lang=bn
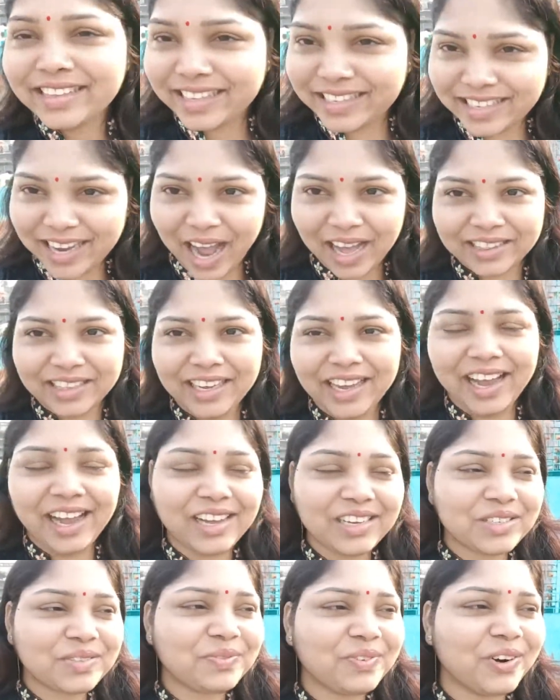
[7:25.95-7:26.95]
ছাদে
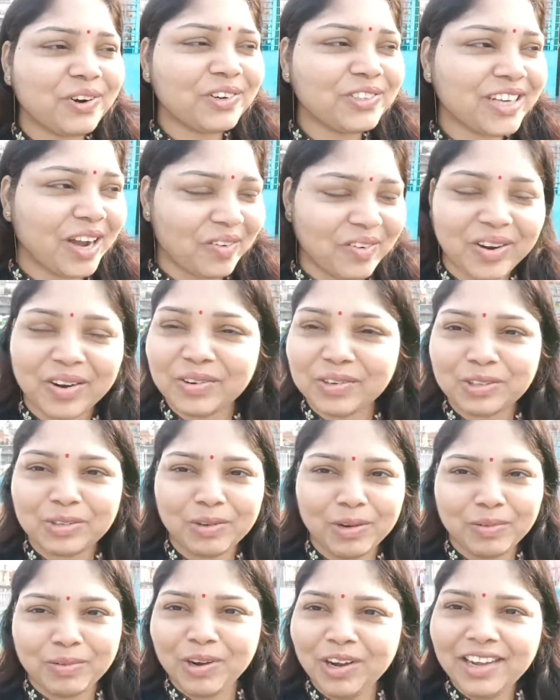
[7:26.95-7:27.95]
আসবো জামা কাপড়
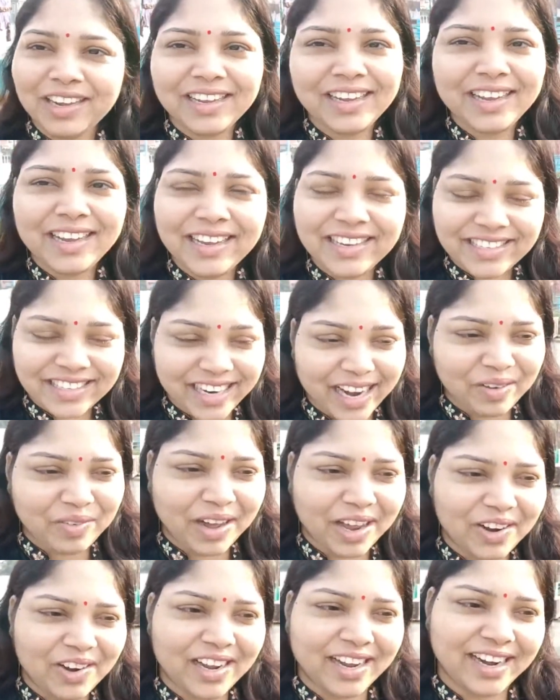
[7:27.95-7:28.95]
তুলবো সে আর
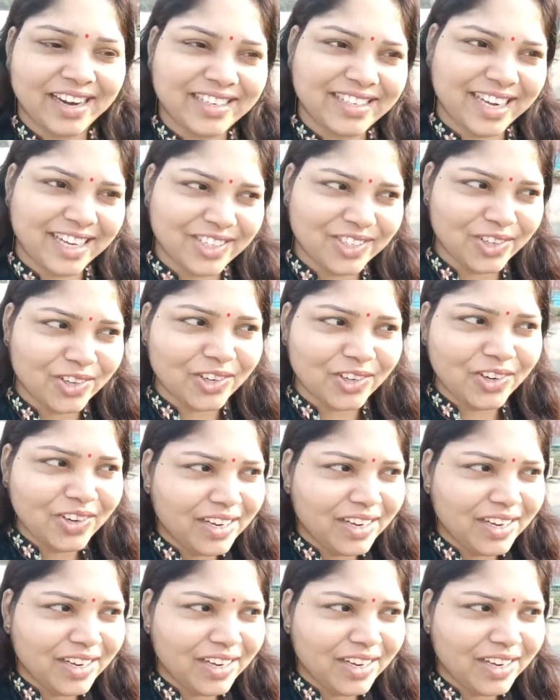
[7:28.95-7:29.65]
ভালো লাগে না সেই জন্য